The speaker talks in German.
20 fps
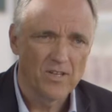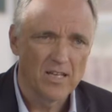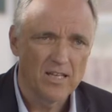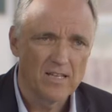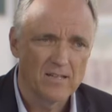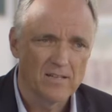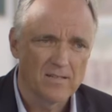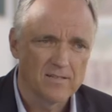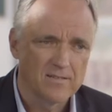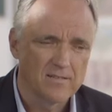
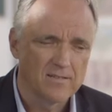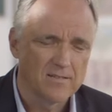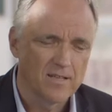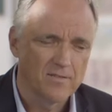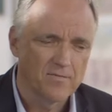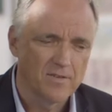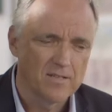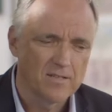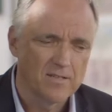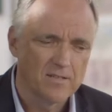sehen, dass das
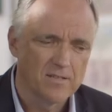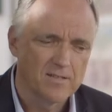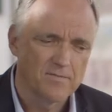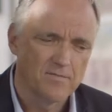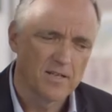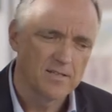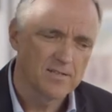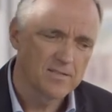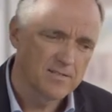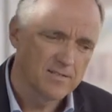etwas ist,
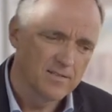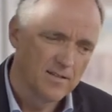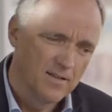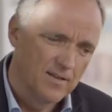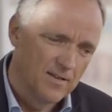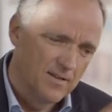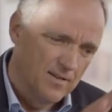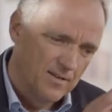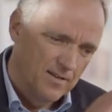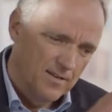was
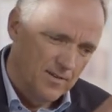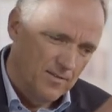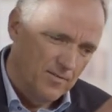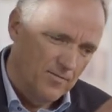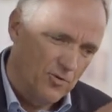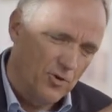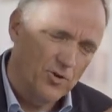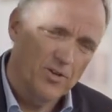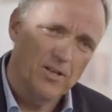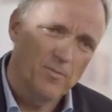
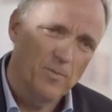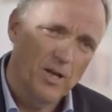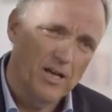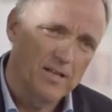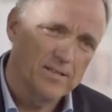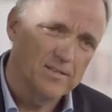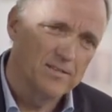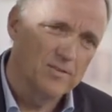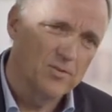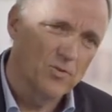von dem
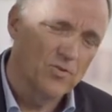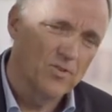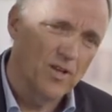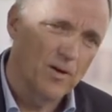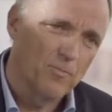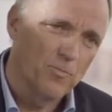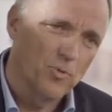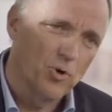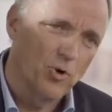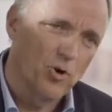ersten
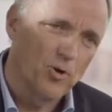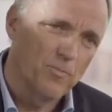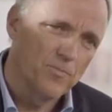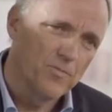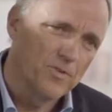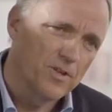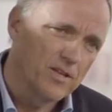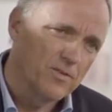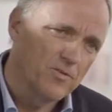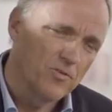
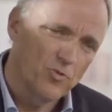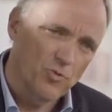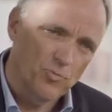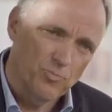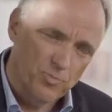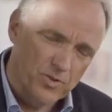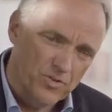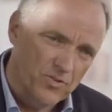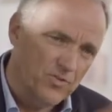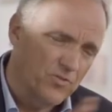Zusammenkommen dann so
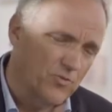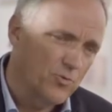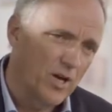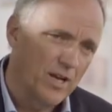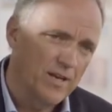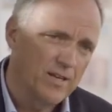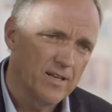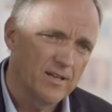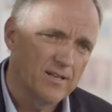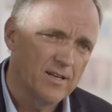bis zu
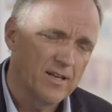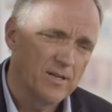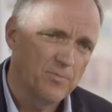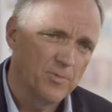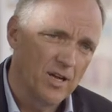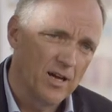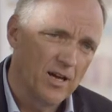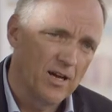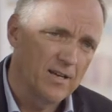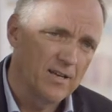anderthalb
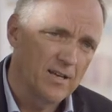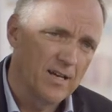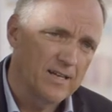Jahren,